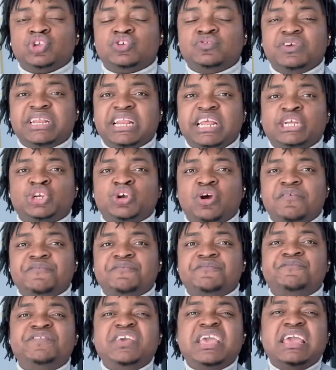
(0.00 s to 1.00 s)
tu veux que les gens
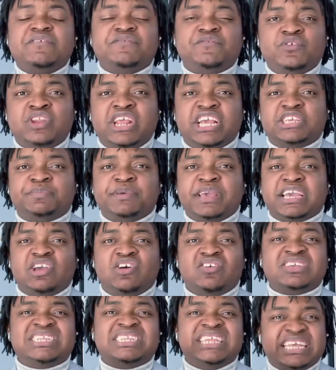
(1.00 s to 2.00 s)
vivent une
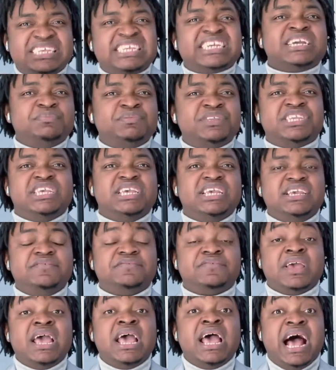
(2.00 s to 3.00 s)
expérience
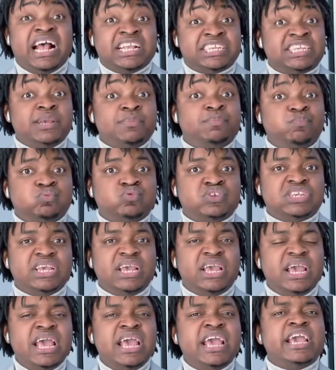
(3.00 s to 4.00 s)
descriptive assez
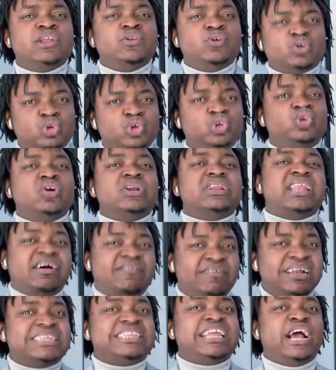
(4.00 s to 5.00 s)
poussée et donc tu donnes
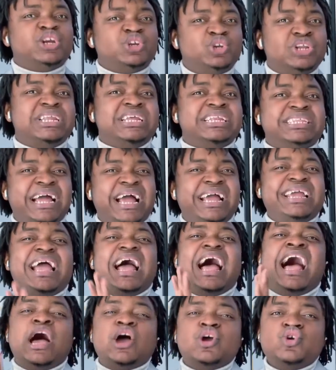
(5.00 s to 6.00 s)
davantage de détails
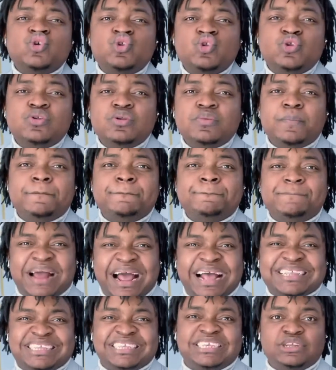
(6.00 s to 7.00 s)
à une
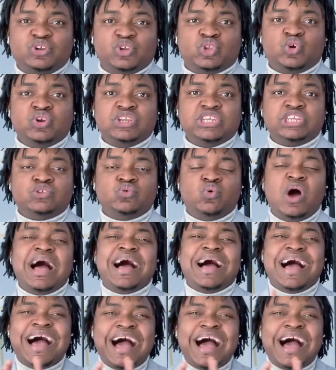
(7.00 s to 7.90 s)
partie de ton histoire,